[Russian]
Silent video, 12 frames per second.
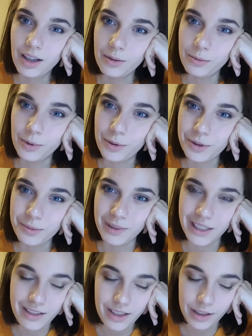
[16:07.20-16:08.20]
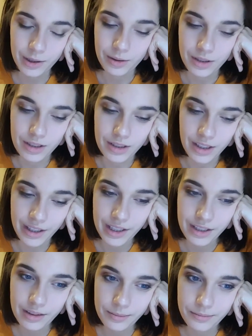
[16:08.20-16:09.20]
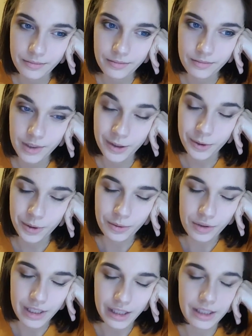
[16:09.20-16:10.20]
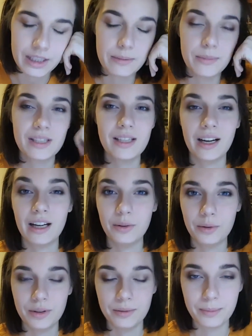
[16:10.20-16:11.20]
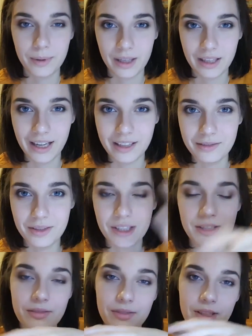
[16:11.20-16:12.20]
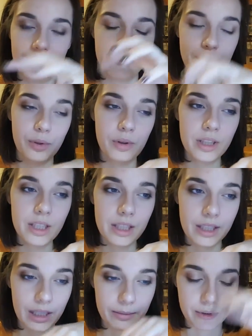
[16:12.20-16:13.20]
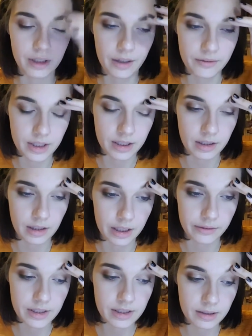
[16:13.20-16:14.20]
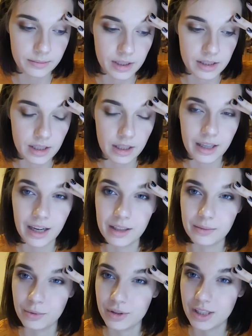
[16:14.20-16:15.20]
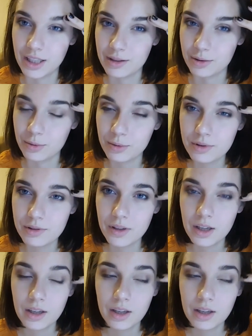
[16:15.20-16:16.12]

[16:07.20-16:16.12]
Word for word: В общем, для тех, кто не знает, кто не узнал эти места, которые проглядывались в этом блоге, я была на Латвийском национальном музее искусств.